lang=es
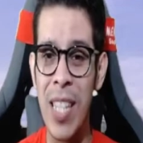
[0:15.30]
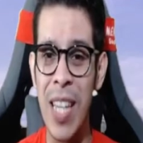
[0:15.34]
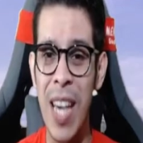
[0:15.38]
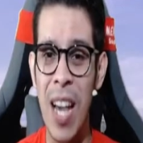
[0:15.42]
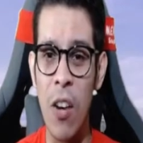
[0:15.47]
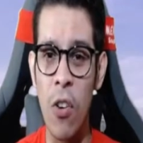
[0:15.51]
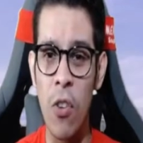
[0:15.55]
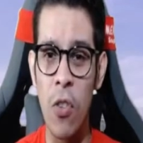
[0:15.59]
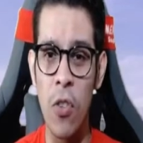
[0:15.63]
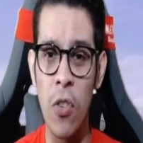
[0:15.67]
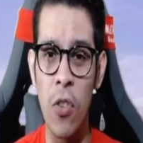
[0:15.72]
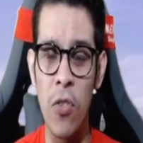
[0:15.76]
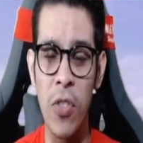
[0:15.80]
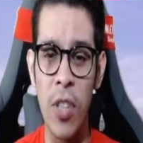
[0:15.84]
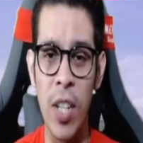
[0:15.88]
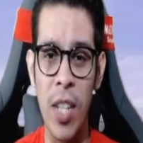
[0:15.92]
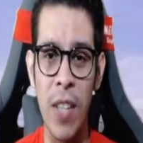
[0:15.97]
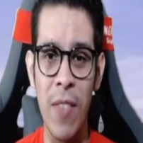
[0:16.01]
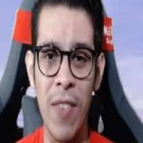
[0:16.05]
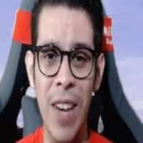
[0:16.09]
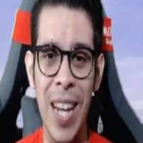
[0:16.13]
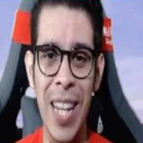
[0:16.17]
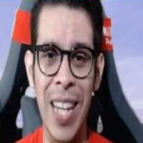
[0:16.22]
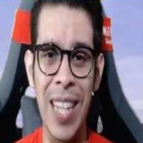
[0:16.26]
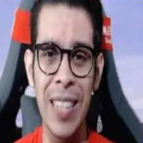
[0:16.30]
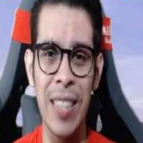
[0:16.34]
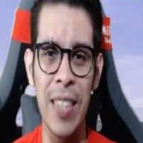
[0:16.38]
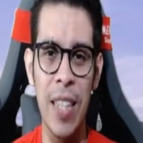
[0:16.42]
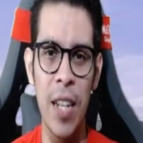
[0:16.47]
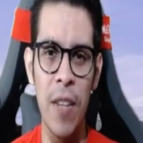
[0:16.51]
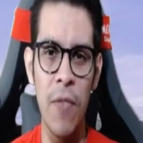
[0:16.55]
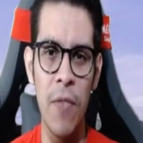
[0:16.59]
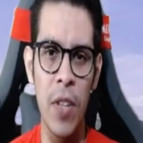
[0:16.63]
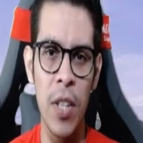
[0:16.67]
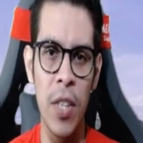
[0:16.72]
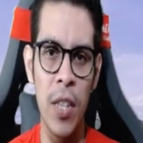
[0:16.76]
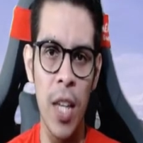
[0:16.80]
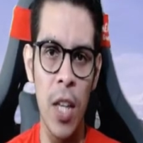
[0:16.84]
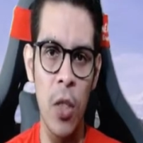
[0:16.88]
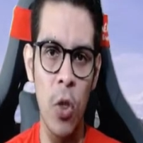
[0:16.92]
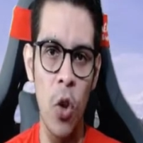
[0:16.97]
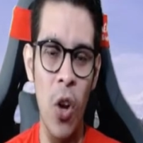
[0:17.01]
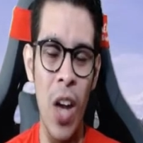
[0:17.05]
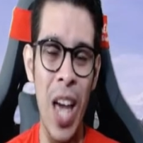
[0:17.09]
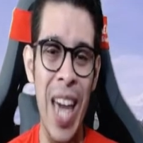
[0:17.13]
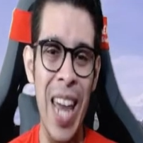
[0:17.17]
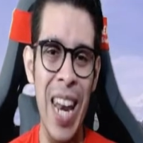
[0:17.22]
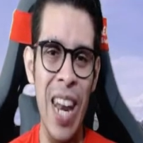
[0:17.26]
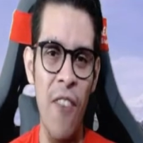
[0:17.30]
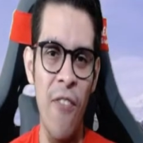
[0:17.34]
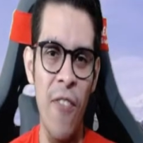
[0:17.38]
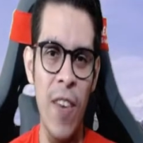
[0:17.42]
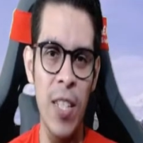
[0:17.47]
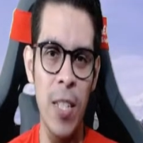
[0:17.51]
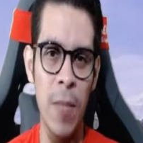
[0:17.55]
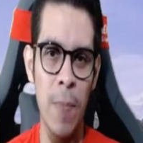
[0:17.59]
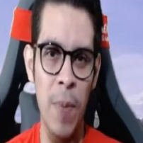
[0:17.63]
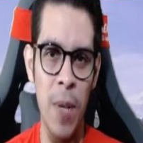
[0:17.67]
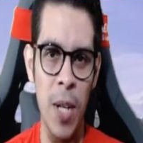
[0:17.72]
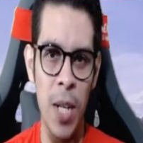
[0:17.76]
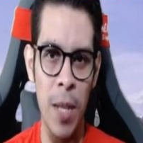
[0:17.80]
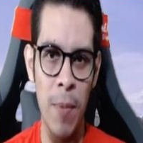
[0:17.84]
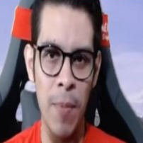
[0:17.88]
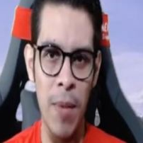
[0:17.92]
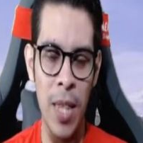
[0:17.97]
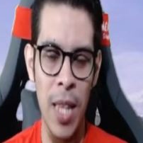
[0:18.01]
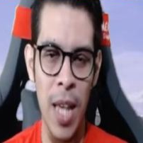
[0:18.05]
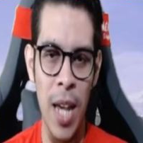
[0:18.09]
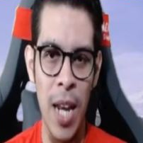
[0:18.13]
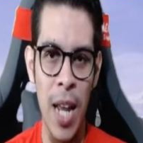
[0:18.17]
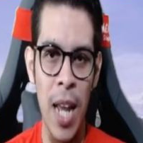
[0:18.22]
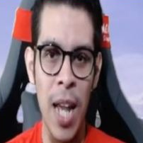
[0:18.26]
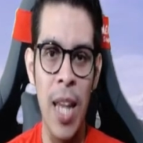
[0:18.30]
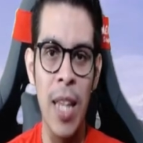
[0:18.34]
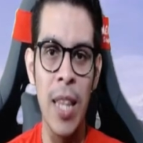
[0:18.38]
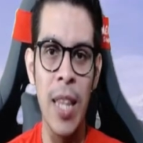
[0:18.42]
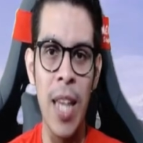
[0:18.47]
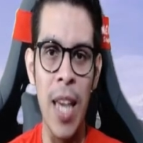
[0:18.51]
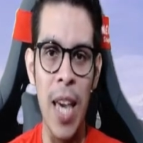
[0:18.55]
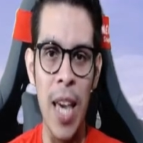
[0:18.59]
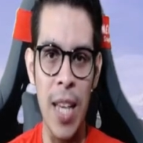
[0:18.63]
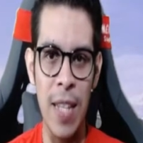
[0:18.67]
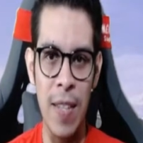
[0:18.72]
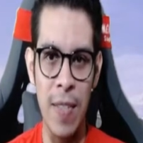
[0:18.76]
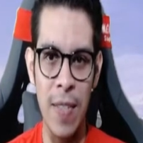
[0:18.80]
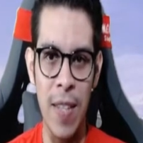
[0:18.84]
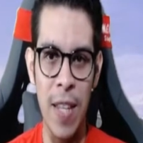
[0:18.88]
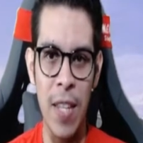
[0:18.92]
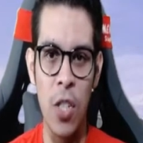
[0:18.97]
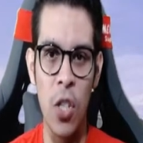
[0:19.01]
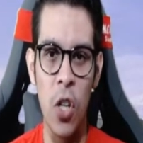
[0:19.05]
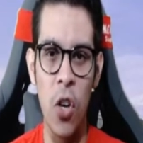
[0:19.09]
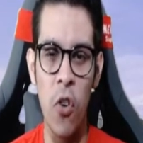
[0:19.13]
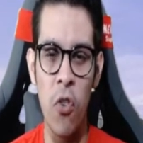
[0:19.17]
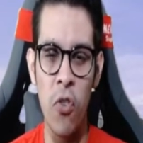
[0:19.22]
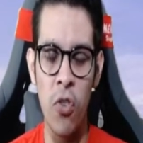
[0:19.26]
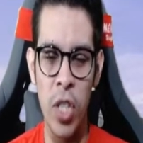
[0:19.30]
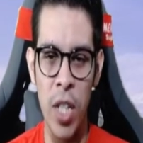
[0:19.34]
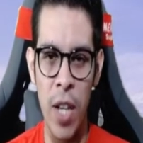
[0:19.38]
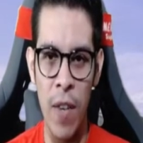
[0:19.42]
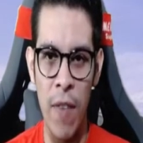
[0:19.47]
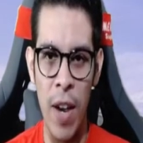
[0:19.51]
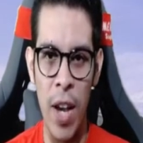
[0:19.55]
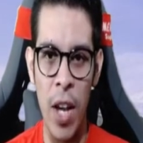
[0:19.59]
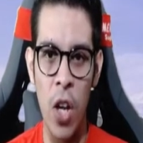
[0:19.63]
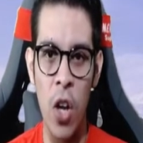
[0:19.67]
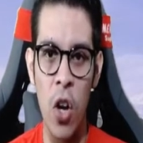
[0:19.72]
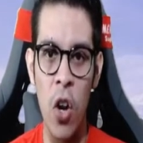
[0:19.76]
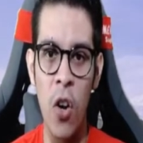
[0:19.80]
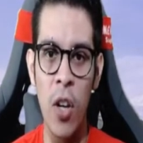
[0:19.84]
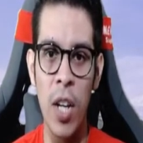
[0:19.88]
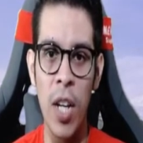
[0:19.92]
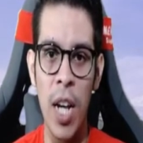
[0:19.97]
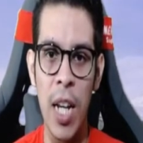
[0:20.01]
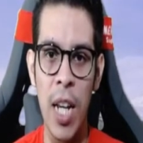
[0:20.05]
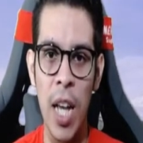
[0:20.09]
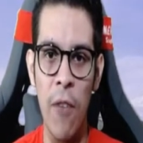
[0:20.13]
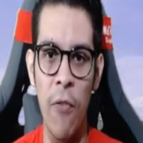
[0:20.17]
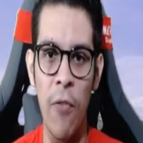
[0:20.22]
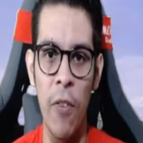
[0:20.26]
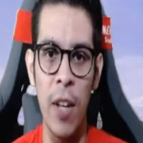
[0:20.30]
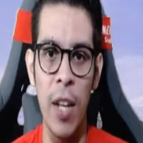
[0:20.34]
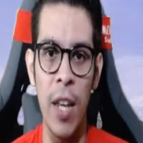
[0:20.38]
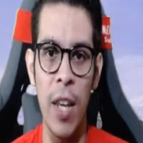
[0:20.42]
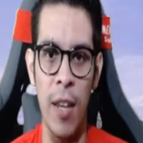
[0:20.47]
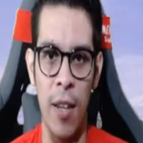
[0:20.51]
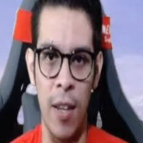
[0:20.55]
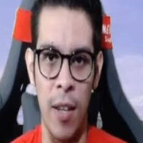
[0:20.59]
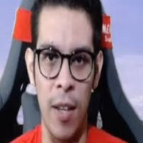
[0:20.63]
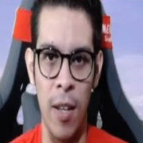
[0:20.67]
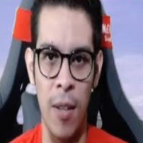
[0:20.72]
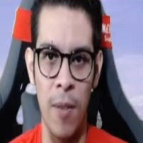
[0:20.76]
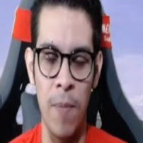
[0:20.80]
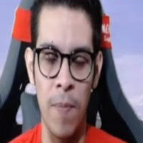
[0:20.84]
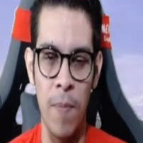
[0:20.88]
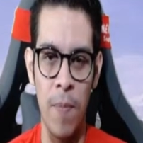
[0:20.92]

FAS ya conoce el rival que estará enfrentando en la fase preliminar de esta Scotiabank Cup League.